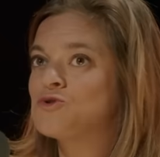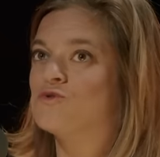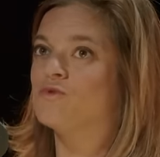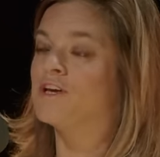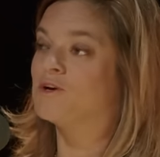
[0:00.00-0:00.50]
je
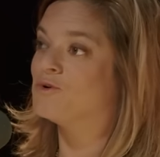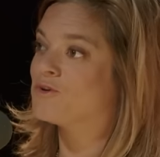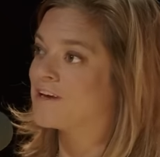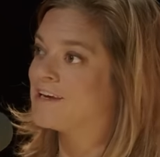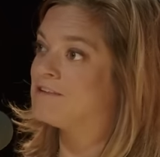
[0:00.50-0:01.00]
le voyais que
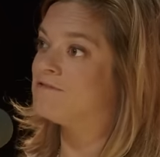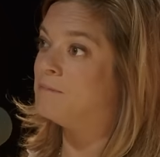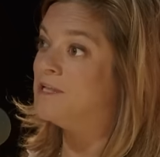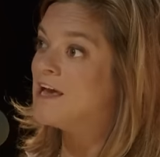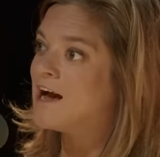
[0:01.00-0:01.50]
dans un cadre
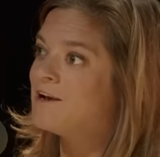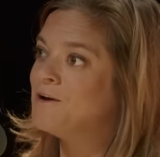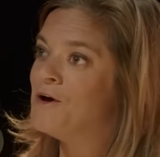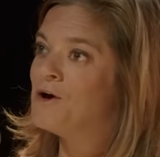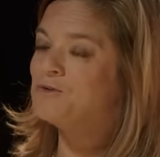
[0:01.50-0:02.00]
familial,
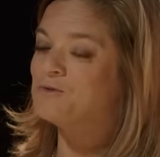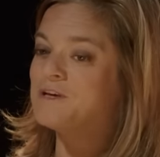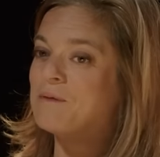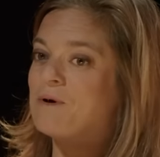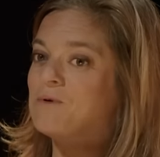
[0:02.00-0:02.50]
donc
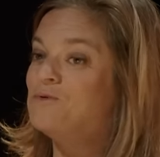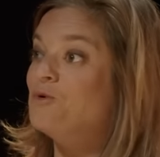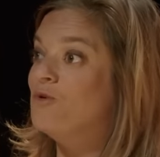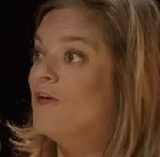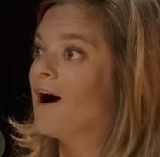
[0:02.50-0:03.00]
il n'y a pas eu
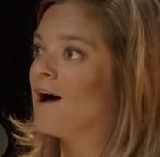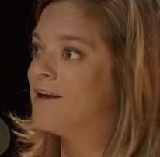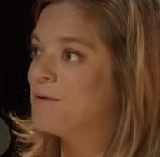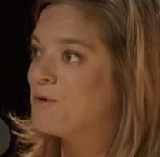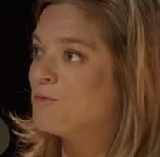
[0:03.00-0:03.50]
de
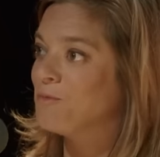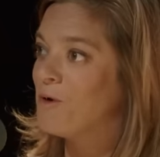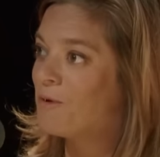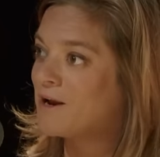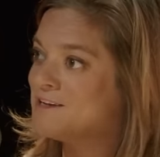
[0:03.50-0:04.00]
drague à
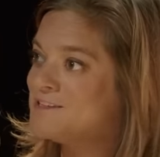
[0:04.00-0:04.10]
proprement parler,